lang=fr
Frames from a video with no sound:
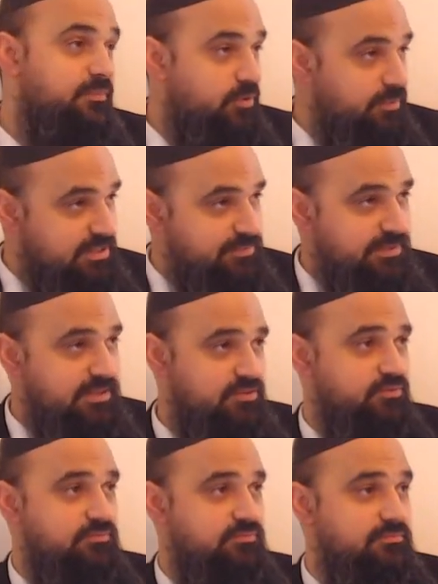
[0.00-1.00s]
Première
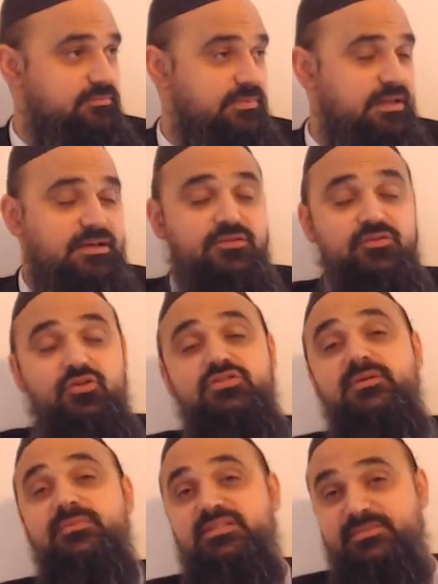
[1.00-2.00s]
explication.
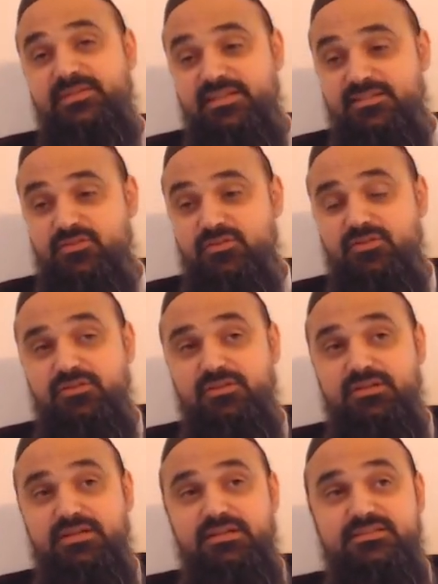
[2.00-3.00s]
Deuxième explication,
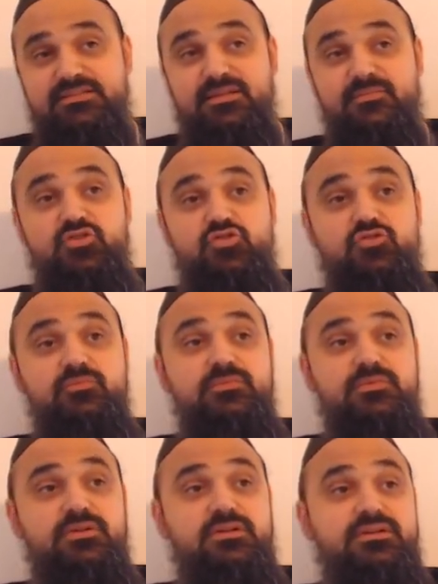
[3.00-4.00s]
c'est Mishum
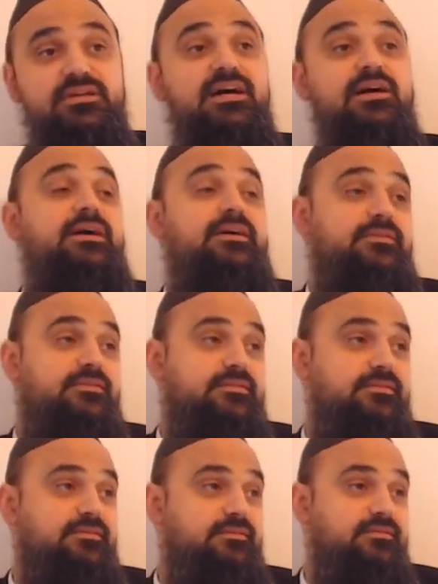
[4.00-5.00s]
Grama.
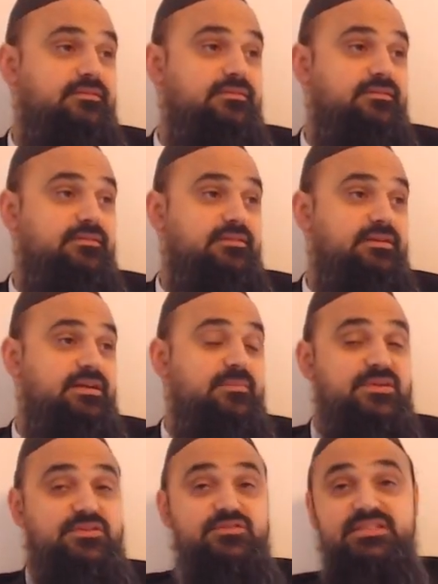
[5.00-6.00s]

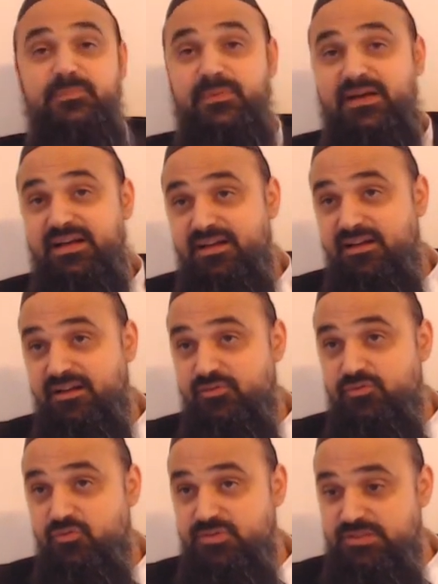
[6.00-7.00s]
Parce que ce n'est pas
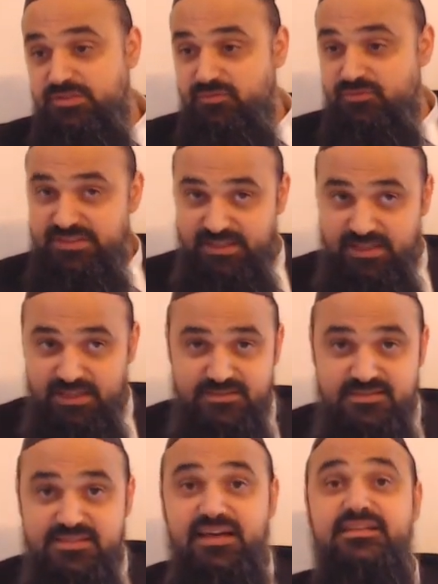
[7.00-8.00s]
une cuisson
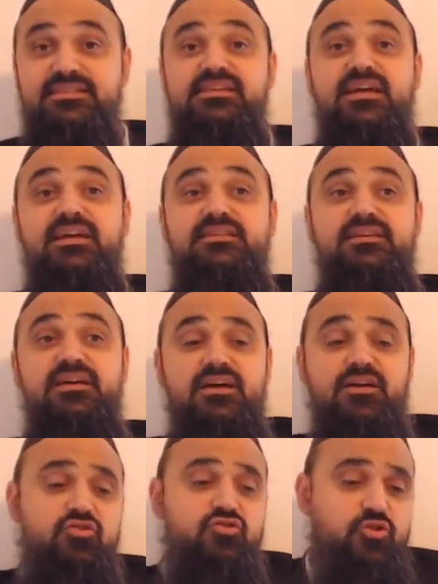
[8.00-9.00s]
directe, c'est indirect.
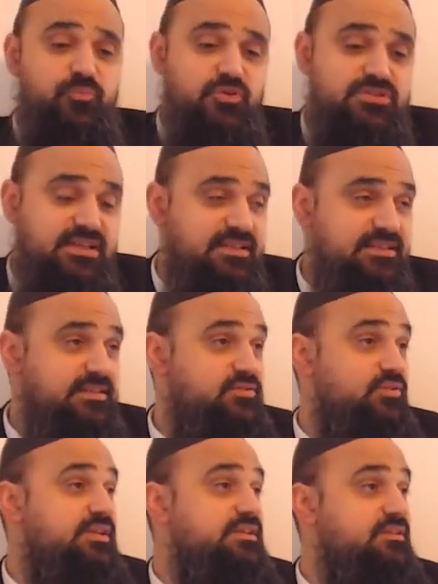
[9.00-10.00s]
Quand je le pose à l'état
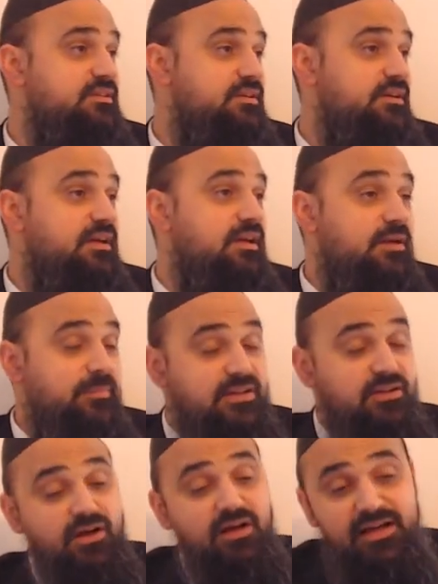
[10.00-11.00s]
solide, maintenant